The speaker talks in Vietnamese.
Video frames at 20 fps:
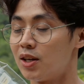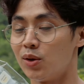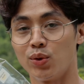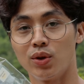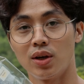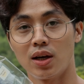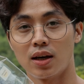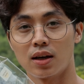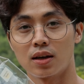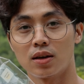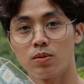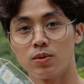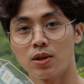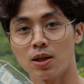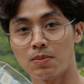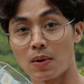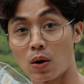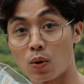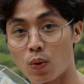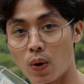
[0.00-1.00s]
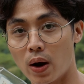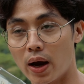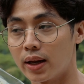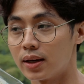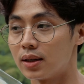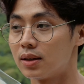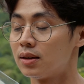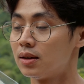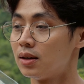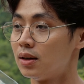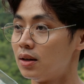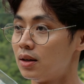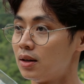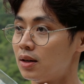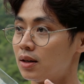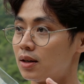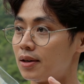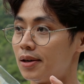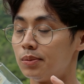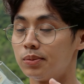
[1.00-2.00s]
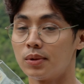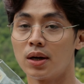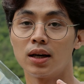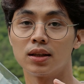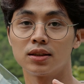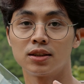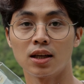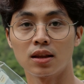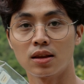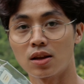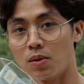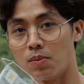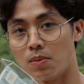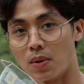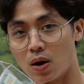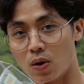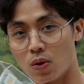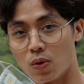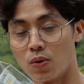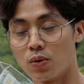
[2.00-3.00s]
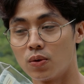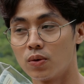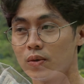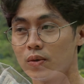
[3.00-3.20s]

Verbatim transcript: Kiểu như là không chất bảo quản Không à, chất tạo màu